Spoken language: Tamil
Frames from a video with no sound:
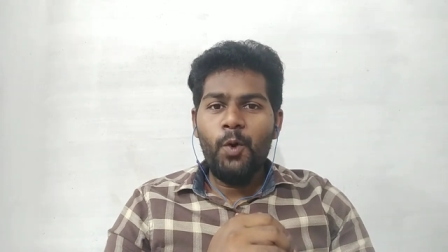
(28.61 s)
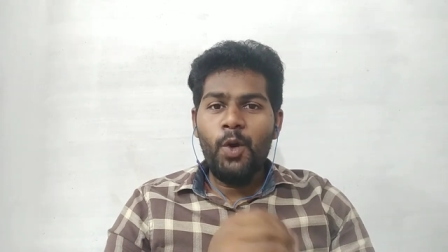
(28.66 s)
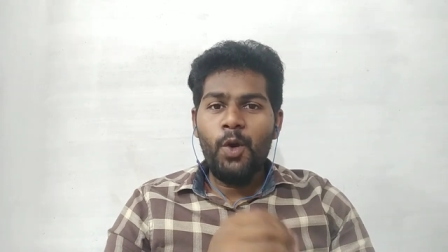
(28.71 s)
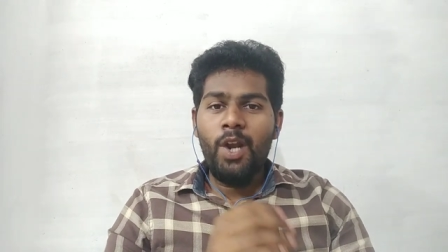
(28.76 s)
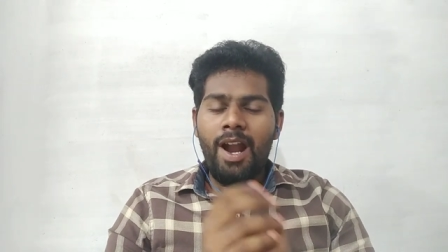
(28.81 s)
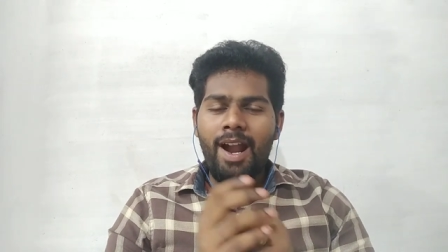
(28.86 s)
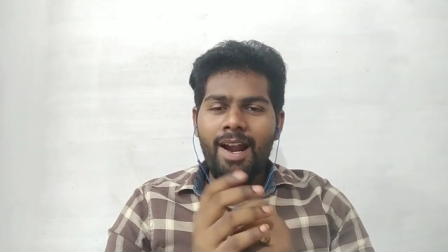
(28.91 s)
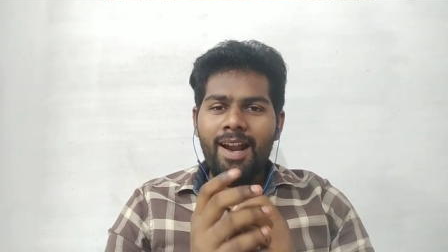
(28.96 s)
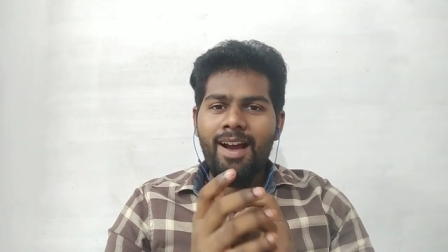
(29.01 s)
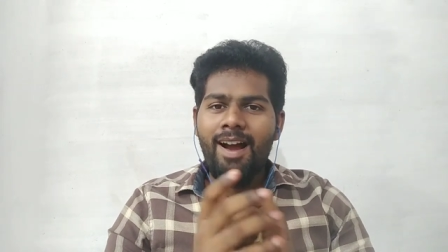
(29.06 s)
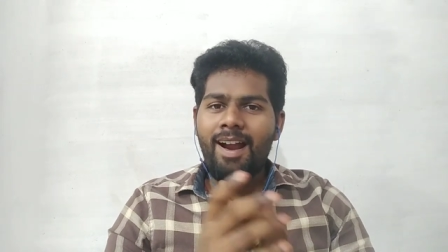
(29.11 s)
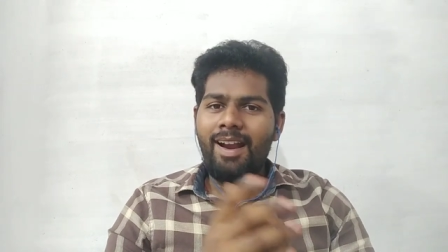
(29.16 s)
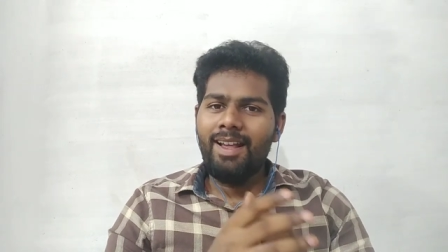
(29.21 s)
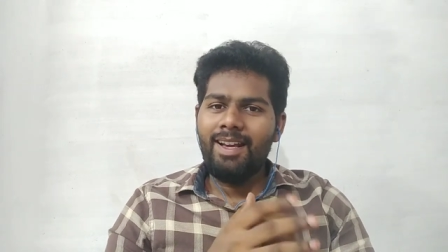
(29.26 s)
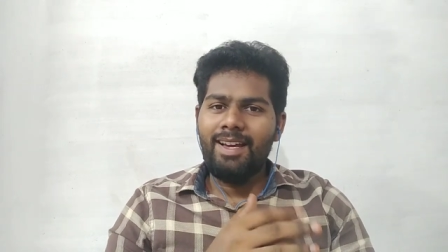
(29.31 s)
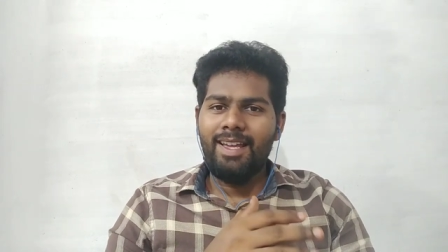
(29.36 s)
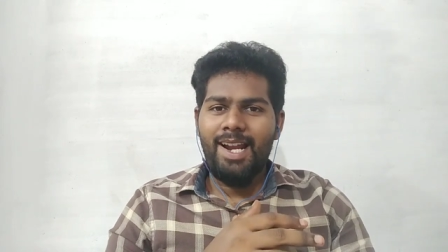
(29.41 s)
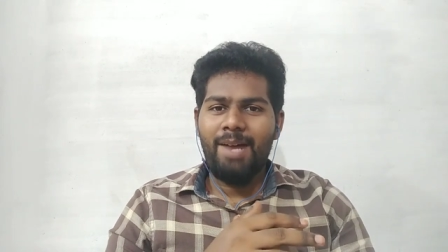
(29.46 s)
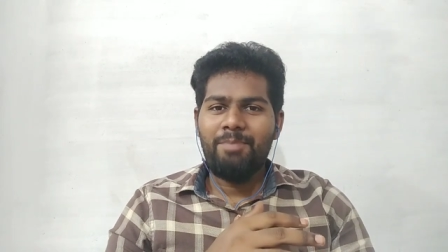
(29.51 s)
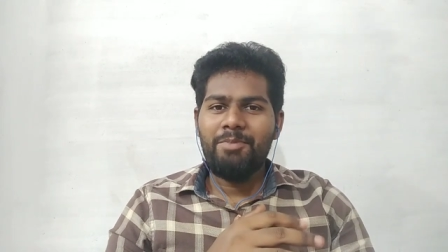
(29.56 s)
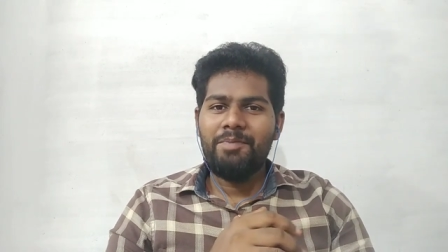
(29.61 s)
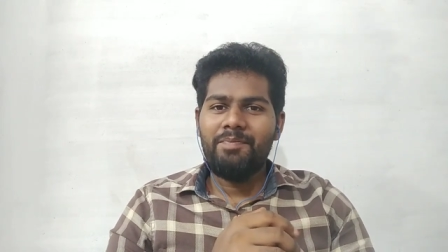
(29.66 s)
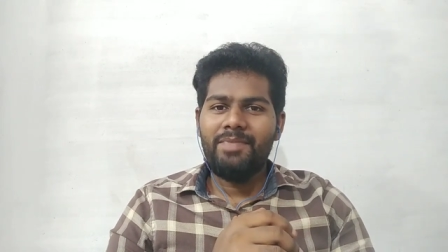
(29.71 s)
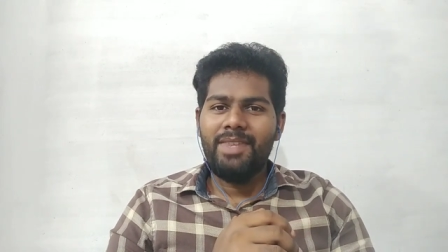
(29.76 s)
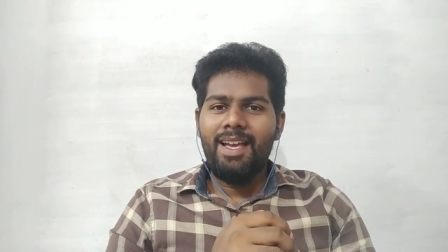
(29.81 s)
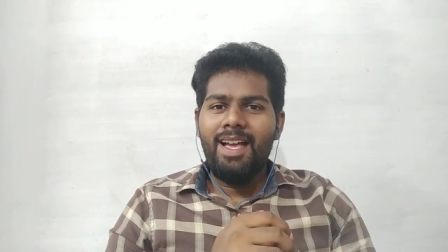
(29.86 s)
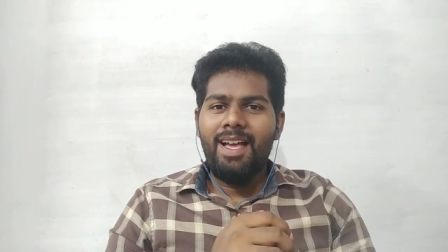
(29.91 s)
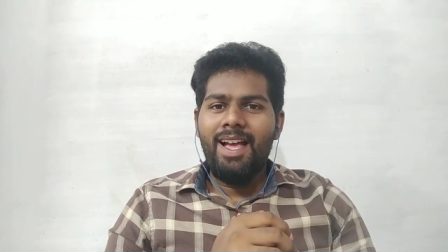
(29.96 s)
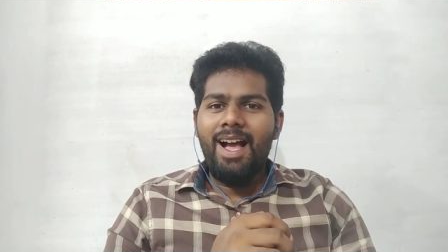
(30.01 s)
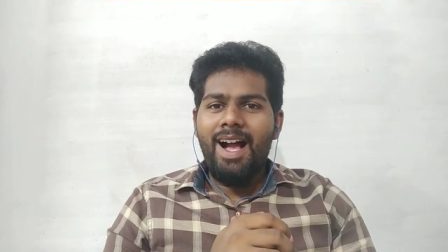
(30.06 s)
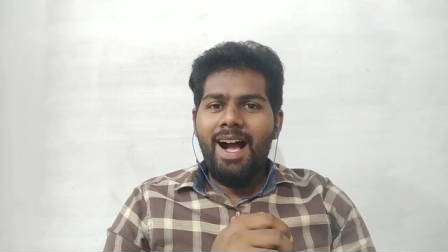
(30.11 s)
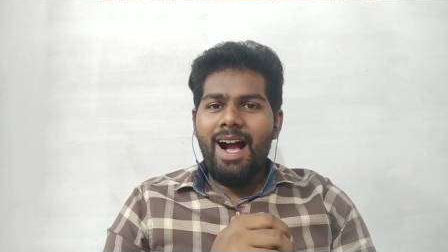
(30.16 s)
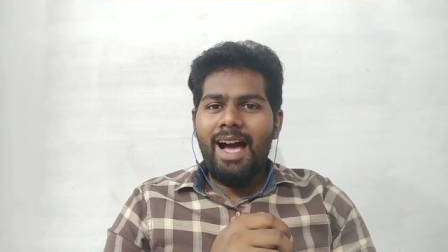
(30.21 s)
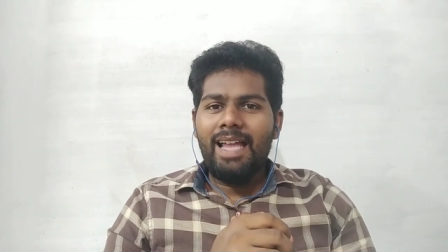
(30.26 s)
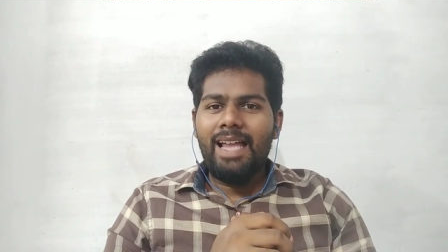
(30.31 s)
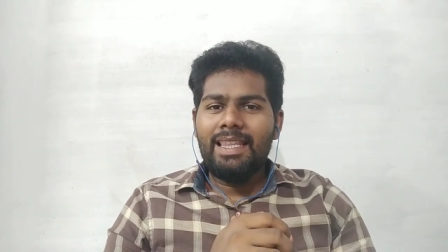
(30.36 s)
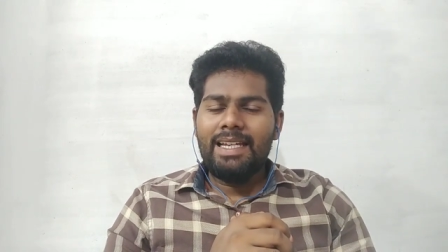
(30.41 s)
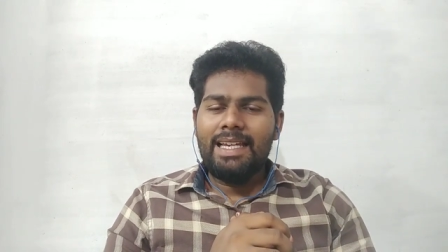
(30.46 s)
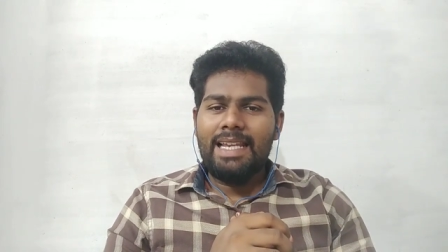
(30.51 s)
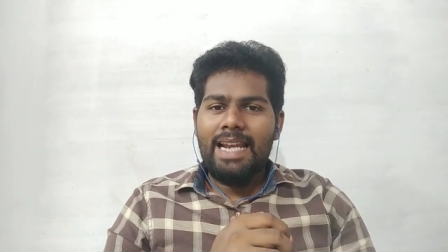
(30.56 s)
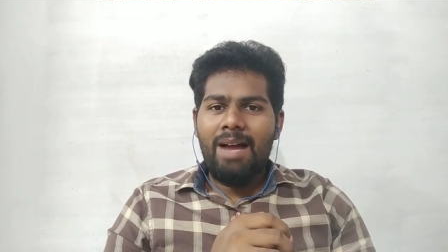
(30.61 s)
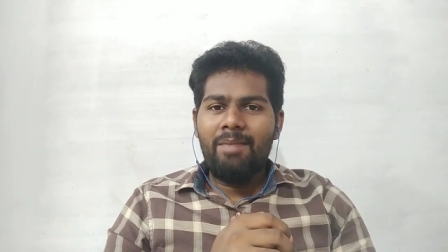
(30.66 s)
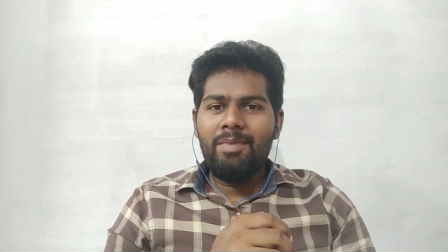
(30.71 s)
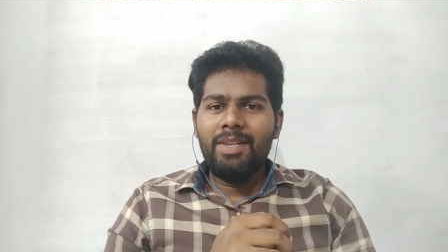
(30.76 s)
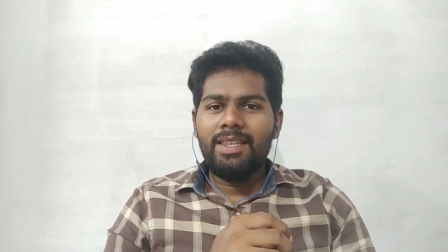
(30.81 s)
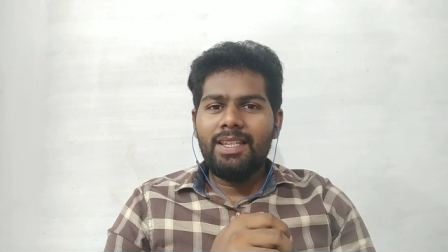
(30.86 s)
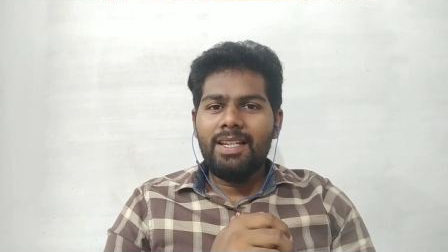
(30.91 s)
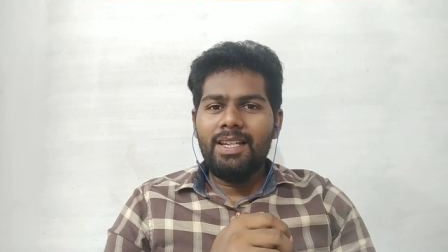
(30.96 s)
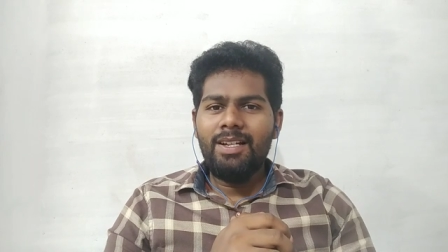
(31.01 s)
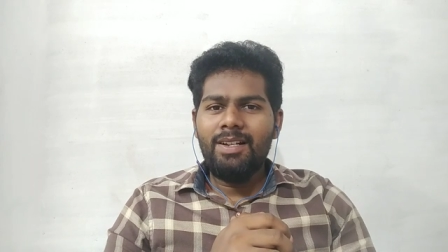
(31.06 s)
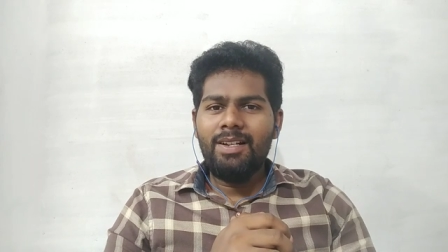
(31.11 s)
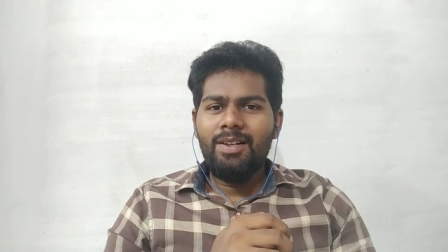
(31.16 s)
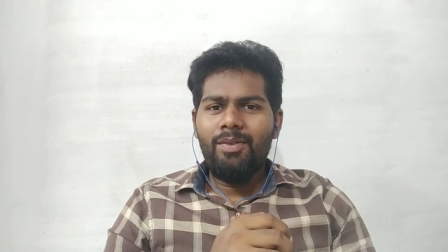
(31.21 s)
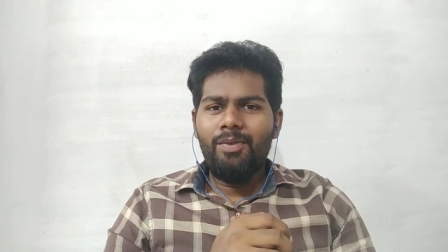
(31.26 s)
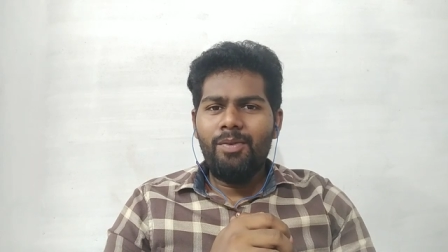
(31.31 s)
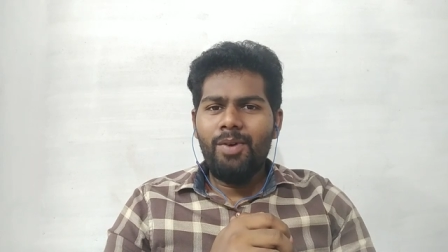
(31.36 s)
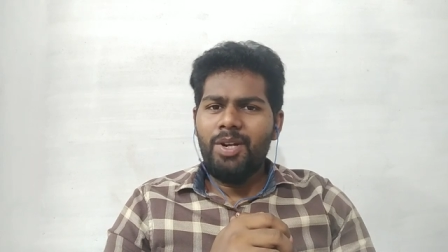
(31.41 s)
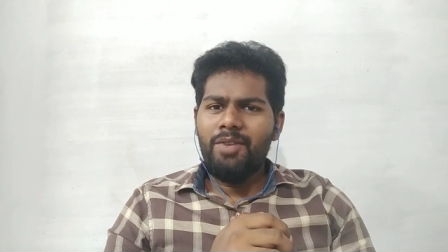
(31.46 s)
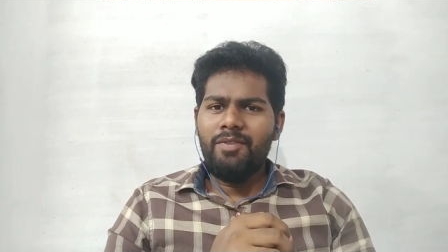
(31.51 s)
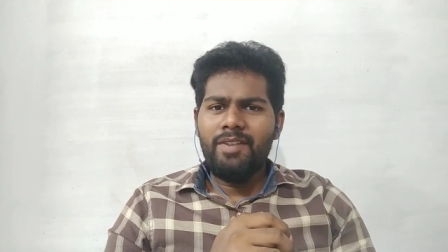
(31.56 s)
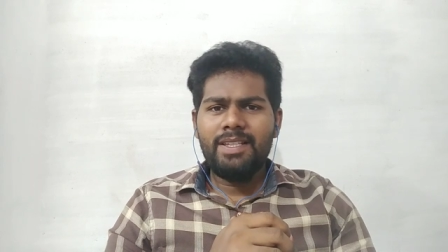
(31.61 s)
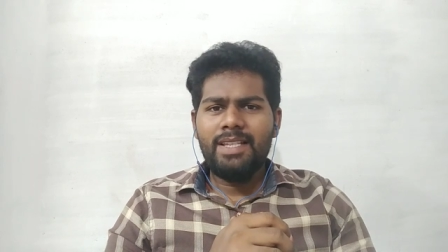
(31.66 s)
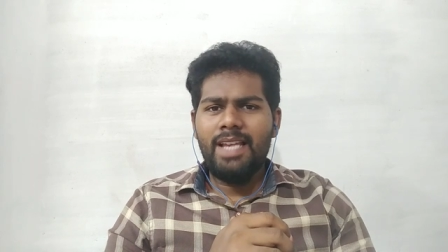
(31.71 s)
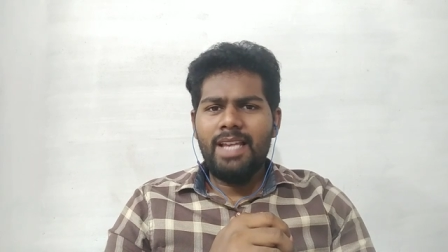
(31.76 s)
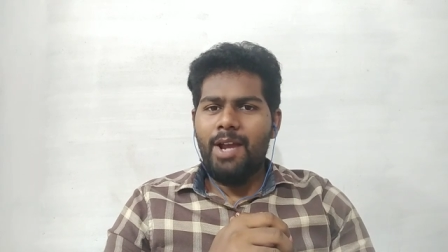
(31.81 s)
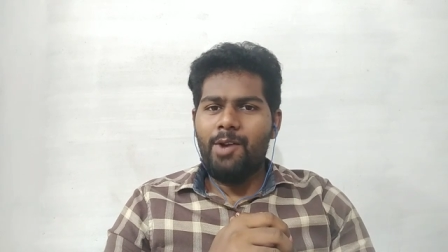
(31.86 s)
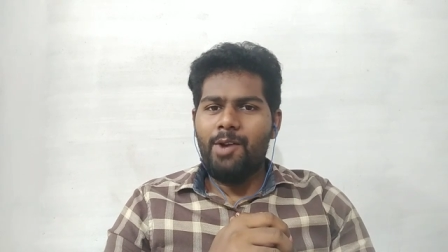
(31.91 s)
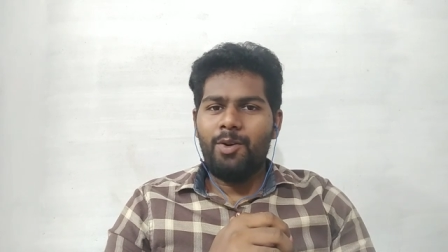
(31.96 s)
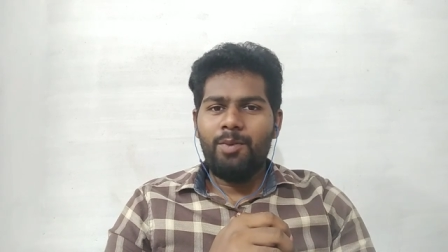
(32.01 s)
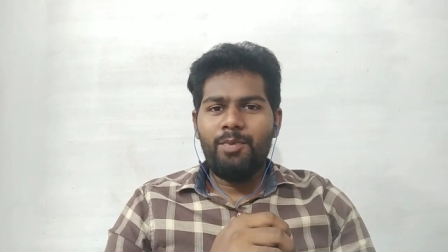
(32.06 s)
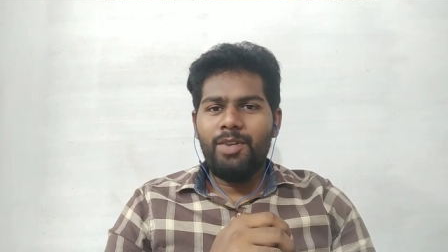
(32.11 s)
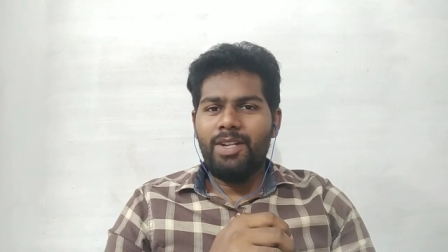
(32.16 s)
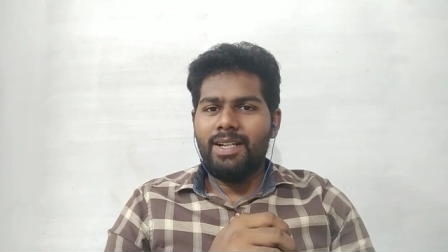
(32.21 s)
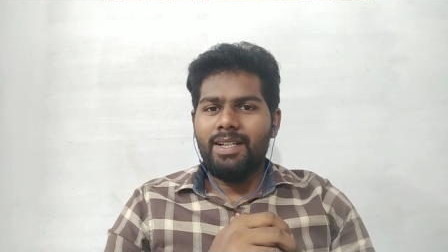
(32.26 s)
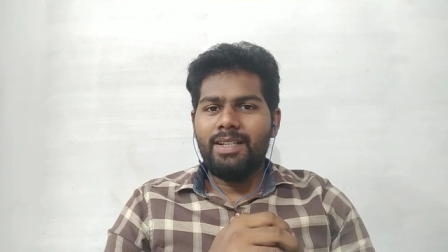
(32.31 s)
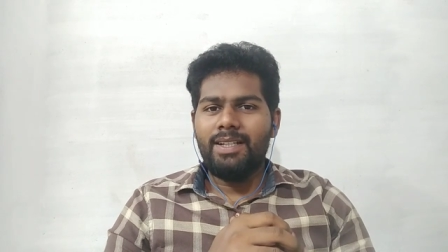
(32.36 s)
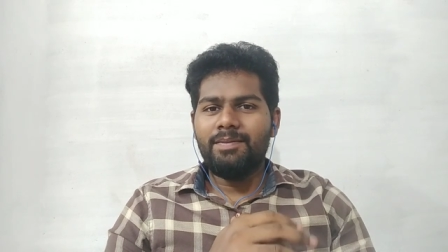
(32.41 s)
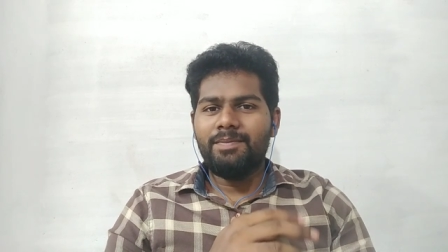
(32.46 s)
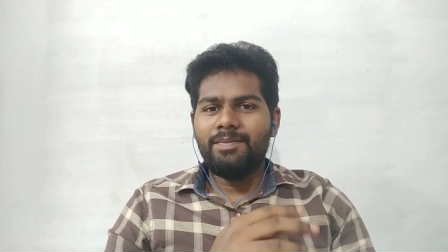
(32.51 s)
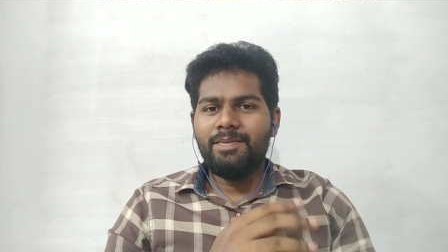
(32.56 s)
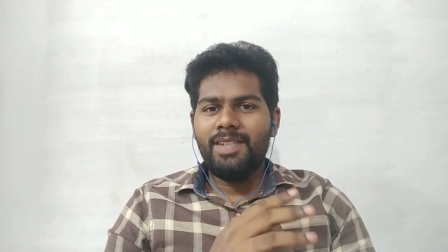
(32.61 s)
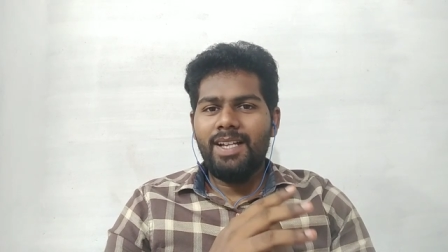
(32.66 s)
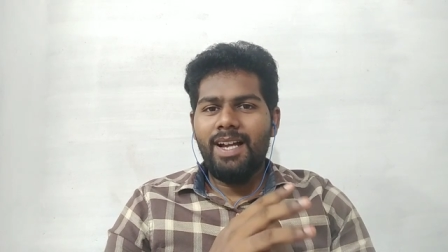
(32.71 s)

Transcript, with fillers: ஒரு அழகான கிராமம் அந்த கிராமத்தில் ஒரு விவசாய குடும்பம் இருக்குது